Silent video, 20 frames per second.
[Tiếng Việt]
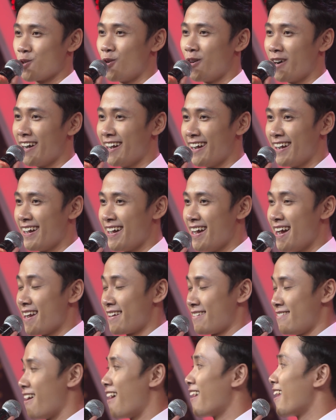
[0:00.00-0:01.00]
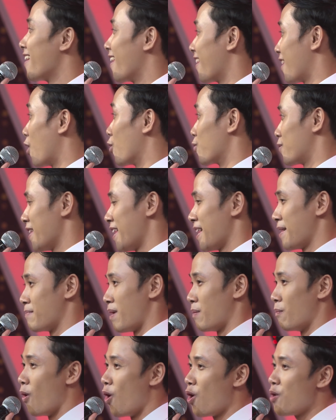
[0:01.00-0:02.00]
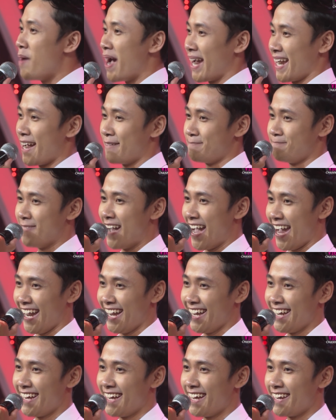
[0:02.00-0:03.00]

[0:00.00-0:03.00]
xuân đó là lần đầu tiên mà bố bạn gặp bạn